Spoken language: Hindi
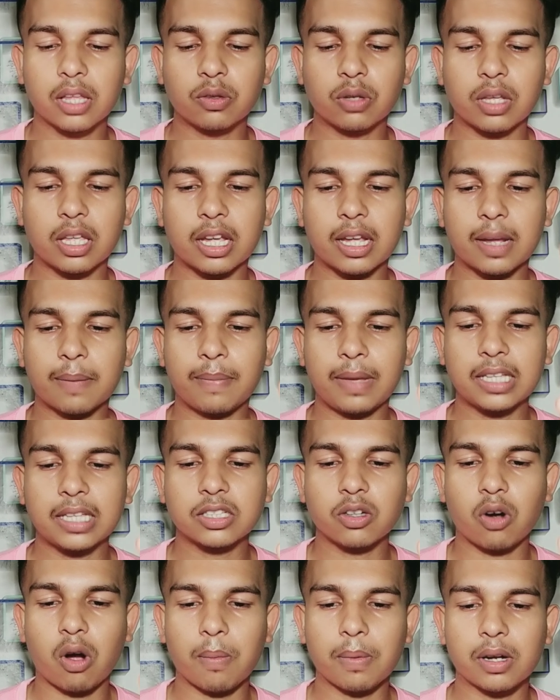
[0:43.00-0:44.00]
तो एक
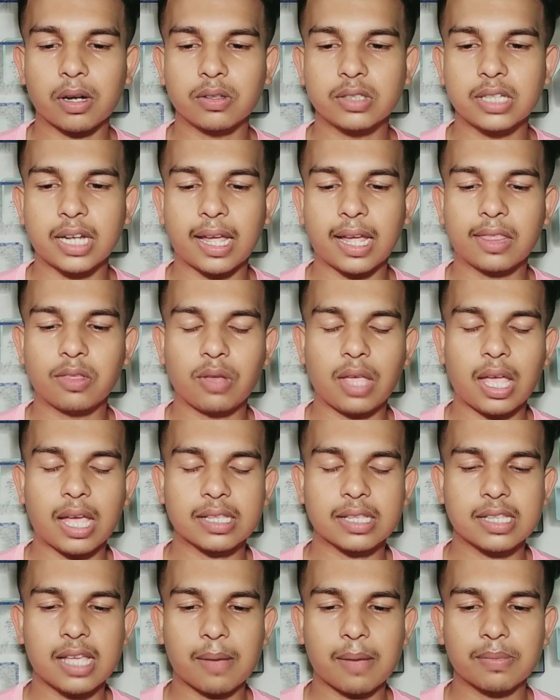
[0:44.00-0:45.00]
पेज ओपन हो जाएगा तो
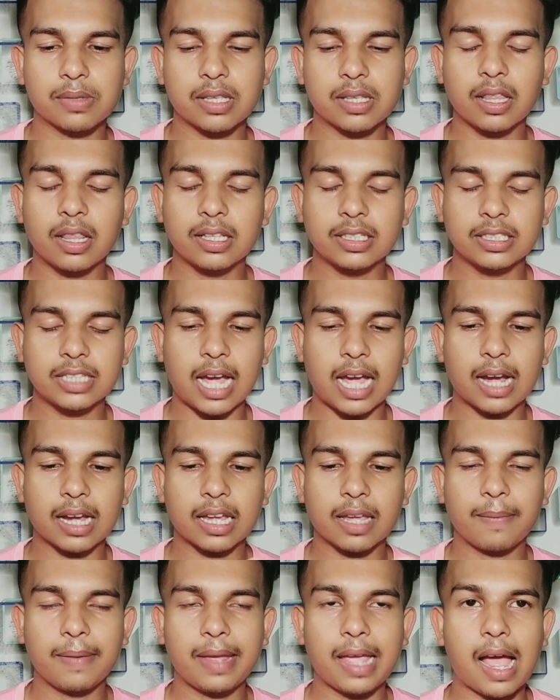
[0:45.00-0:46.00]
यहाँ से आप जैसे
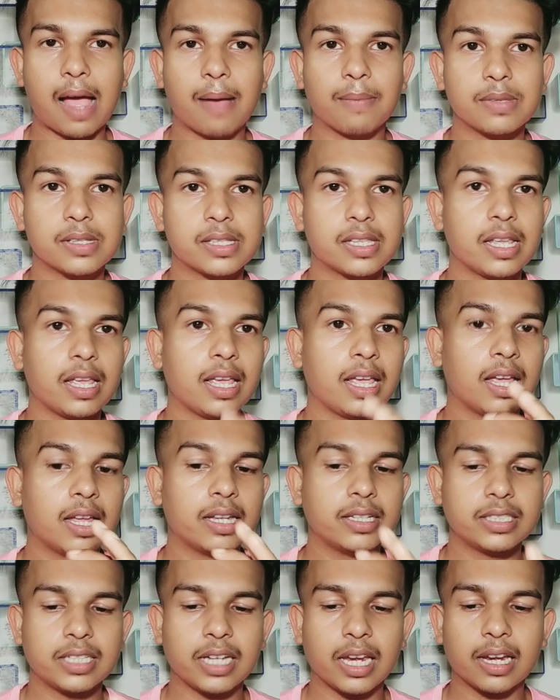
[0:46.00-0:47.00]
जाके भी आप जैसे
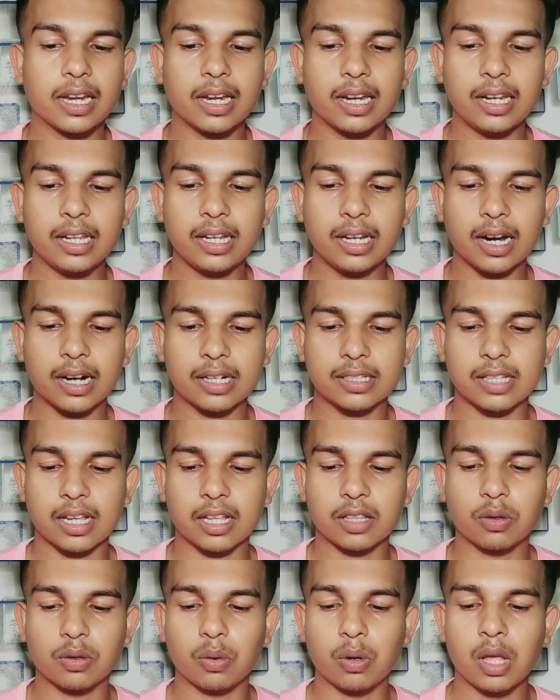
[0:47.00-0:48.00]
चेक के लिए कर
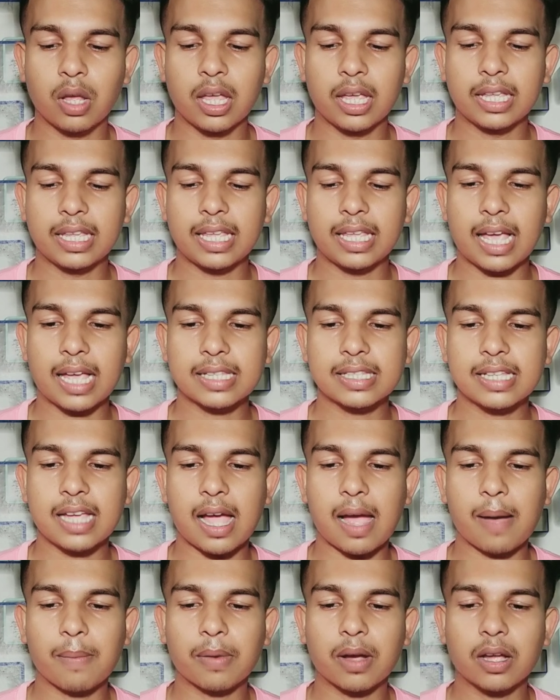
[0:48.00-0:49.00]
सकते हो यहाँ से
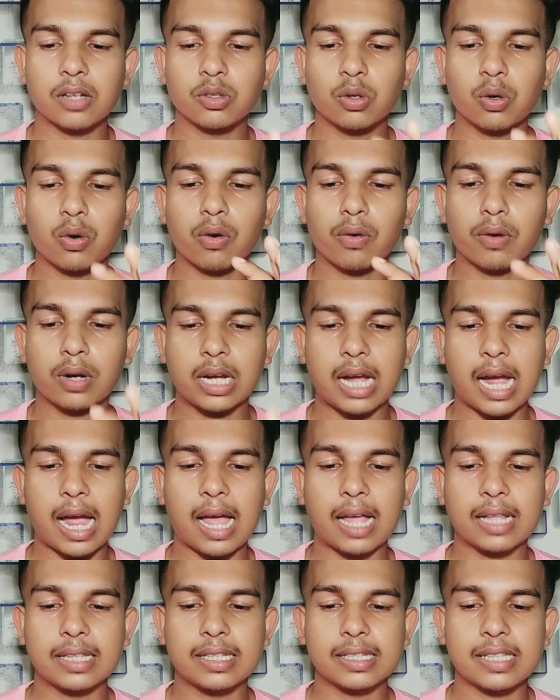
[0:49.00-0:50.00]
आपका जो
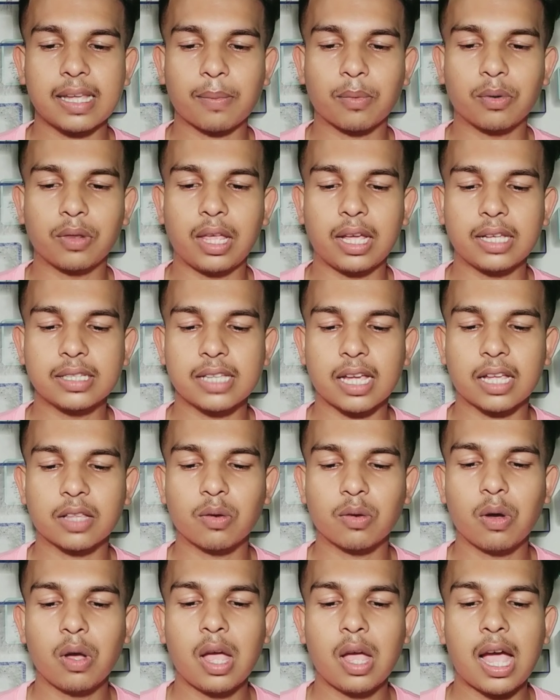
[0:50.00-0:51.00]
कहाँ जैसे आपको देख
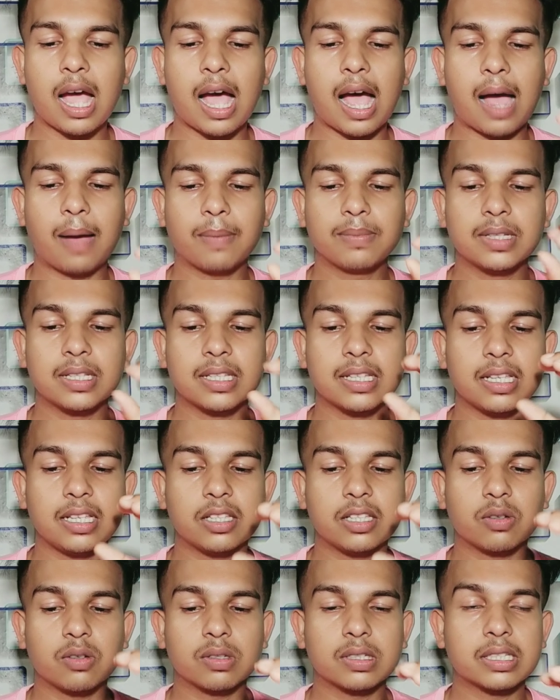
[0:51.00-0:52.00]
सकते हो आप जैसे
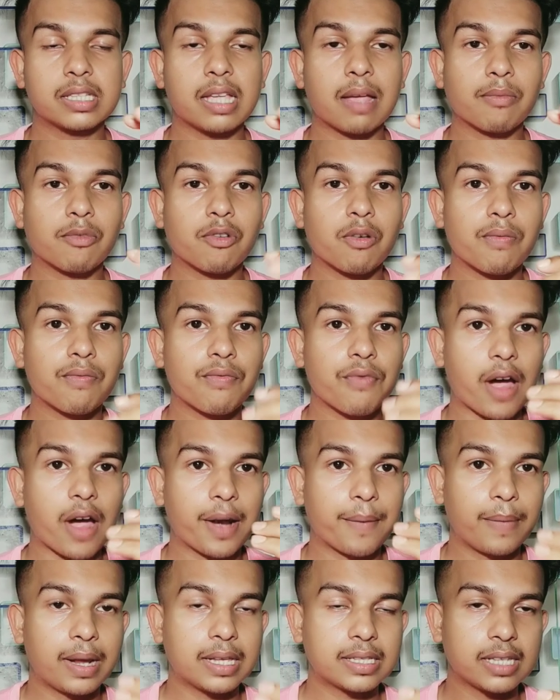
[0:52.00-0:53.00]
इसको जैसे हमको
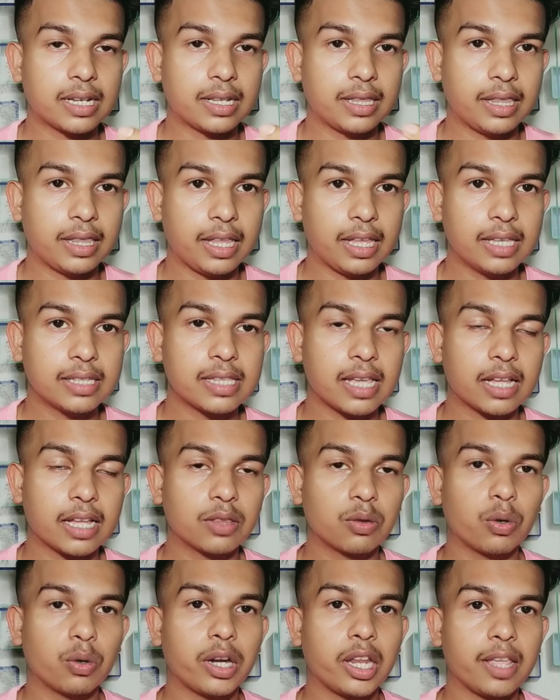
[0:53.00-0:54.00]
फार्मेशन दे
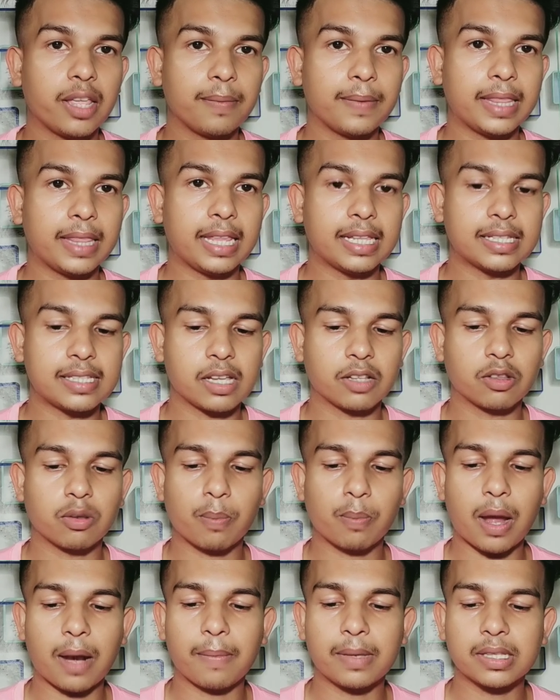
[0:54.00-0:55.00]
सकते हो नहीं भी दे सकते
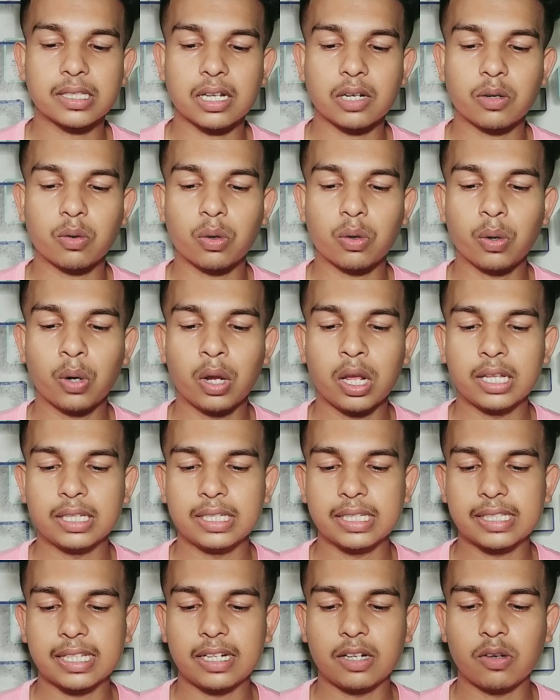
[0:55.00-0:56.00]
हो फार्मेशन को
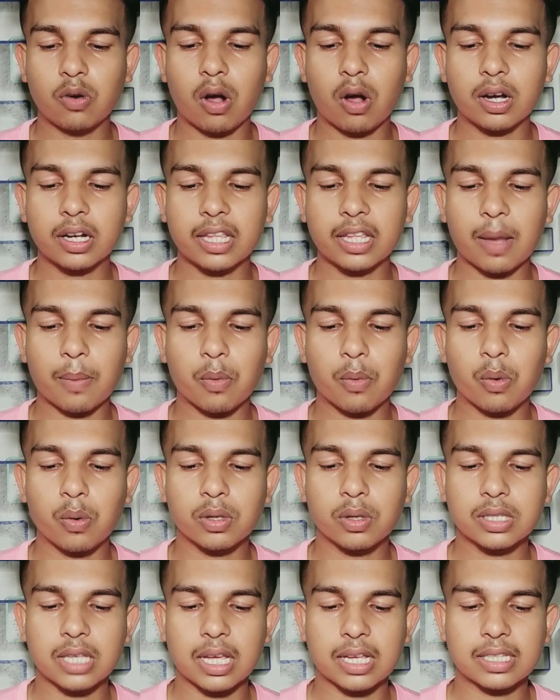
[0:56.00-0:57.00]
जैसे नॉट ये
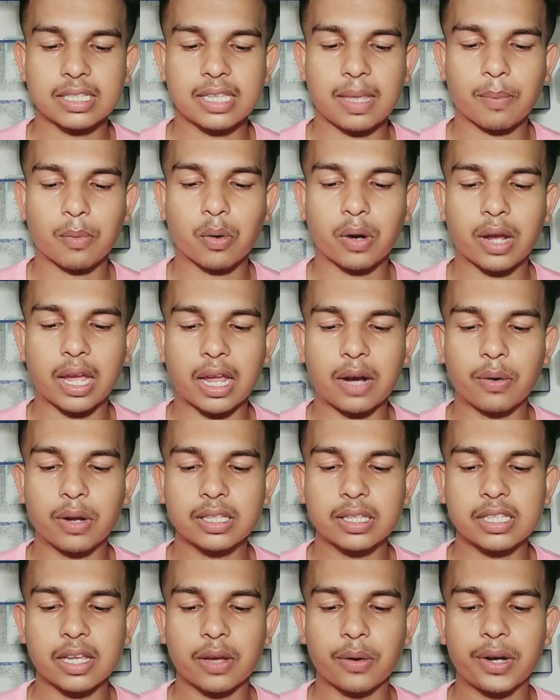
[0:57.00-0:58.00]
हमको कह
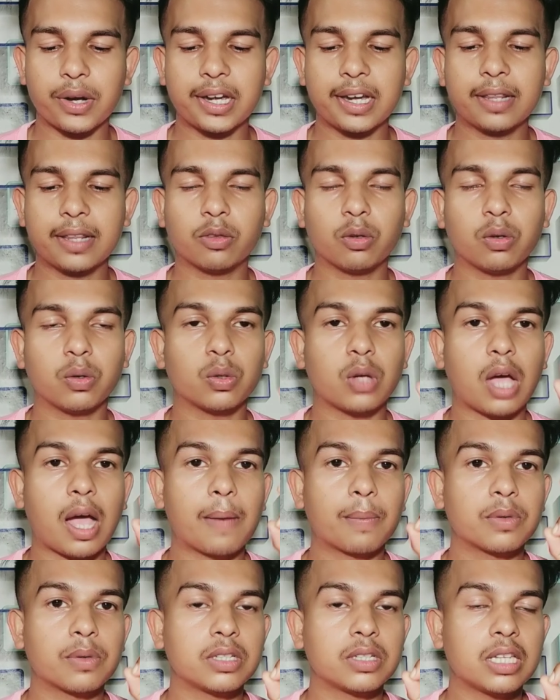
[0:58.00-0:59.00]
रहे सिक्योरिटी तो
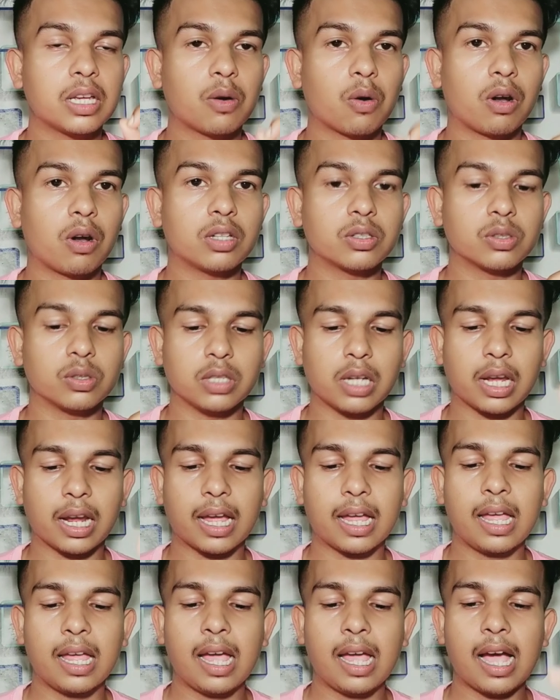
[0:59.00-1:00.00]
आपको से कॉलस हो
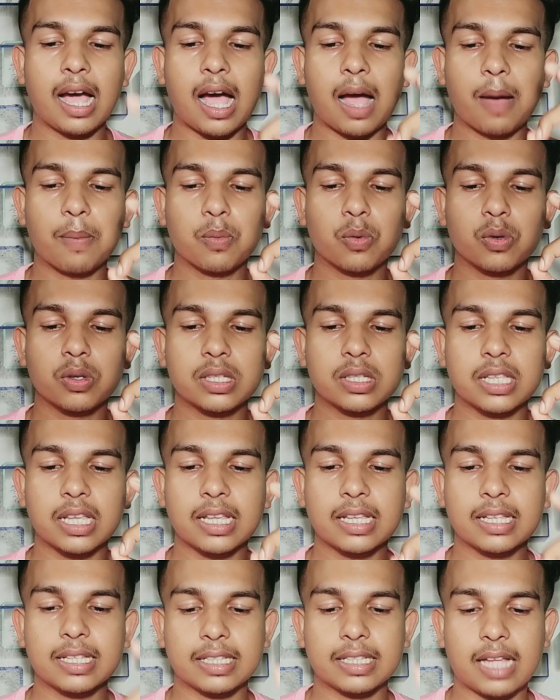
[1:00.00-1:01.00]
जाएगा आपको
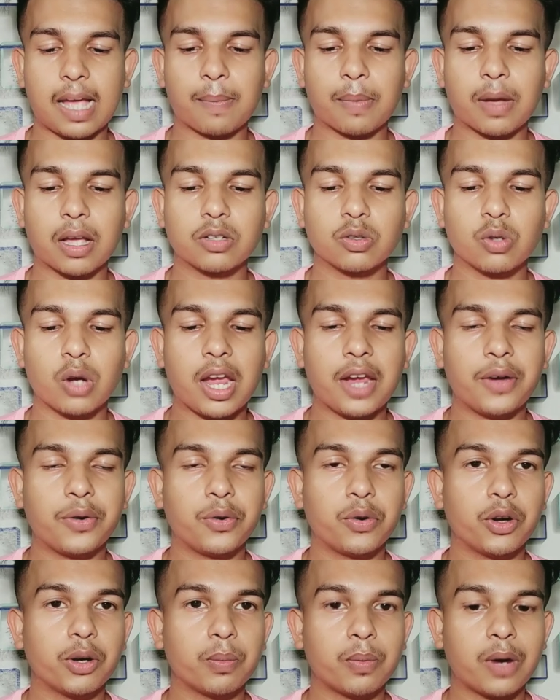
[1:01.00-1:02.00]
इससे आपका जो
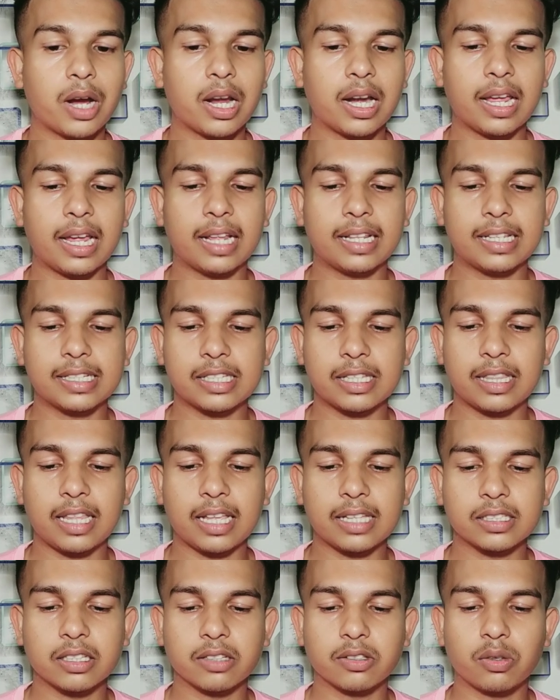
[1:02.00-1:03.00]
एंड्रॉयड मोबाइल है जैसे
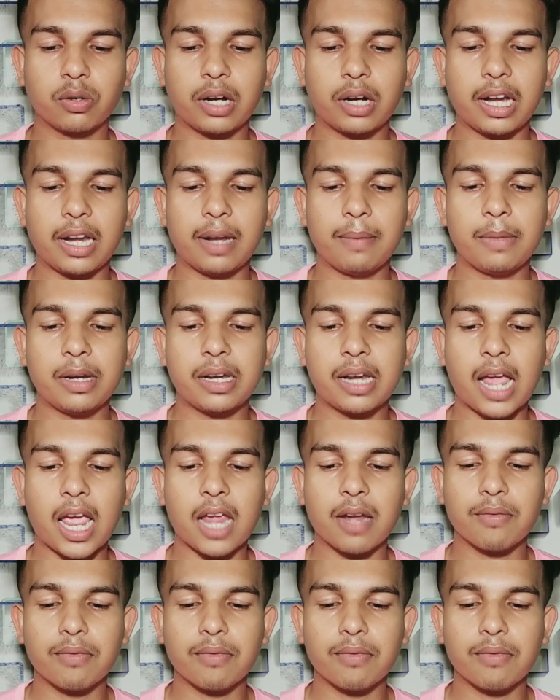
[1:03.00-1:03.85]
देख सकते हो रियलमी नाइन